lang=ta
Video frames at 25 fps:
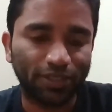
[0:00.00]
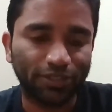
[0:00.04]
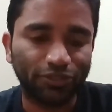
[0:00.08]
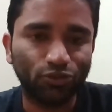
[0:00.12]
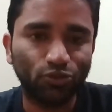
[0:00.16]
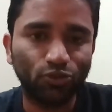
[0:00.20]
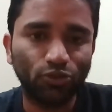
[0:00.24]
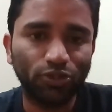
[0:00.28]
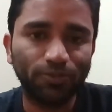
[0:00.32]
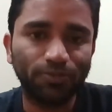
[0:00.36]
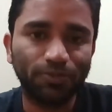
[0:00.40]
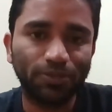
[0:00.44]

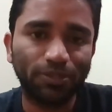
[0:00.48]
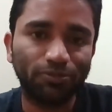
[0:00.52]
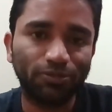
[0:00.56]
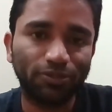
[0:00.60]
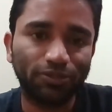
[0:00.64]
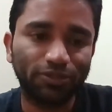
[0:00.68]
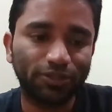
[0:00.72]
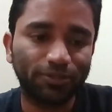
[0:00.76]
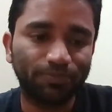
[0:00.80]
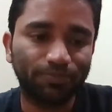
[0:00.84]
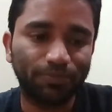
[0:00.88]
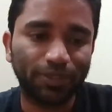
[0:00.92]
யூலிப்ஸில்
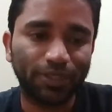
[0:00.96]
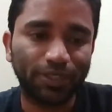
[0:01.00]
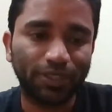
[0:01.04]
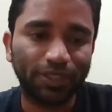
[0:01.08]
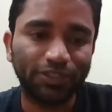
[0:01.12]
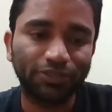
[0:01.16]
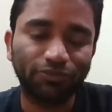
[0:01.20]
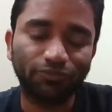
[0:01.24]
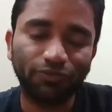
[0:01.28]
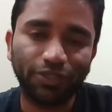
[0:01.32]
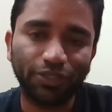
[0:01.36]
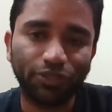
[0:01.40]
வந்து இப்போ
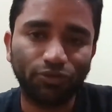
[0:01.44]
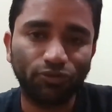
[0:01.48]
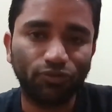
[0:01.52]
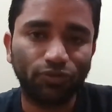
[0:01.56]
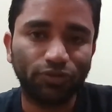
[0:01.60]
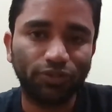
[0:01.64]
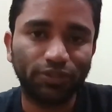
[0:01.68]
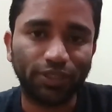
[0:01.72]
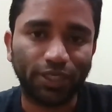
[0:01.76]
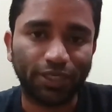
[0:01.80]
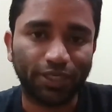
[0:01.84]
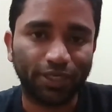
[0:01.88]
இது வரைக்கும்
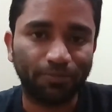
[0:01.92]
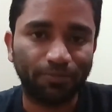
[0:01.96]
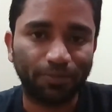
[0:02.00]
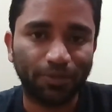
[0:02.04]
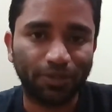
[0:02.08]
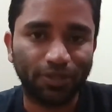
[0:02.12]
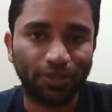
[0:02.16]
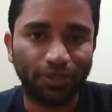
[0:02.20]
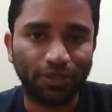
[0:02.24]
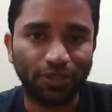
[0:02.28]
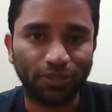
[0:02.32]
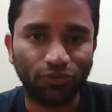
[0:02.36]
வந்து நிறைய
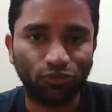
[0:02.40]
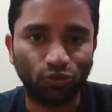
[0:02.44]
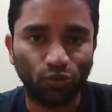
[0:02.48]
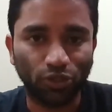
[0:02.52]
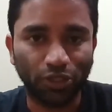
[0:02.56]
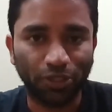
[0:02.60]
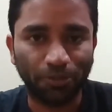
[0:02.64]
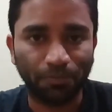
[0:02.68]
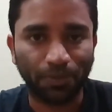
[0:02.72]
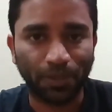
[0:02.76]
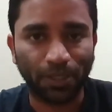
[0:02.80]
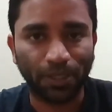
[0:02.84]
பேர்
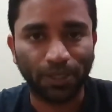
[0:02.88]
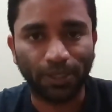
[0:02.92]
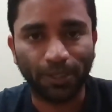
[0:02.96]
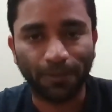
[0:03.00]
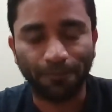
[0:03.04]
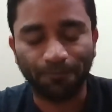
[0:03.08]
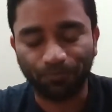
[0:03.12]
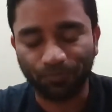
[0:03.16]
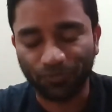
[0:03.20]
சொல்லியிருப்பாங்க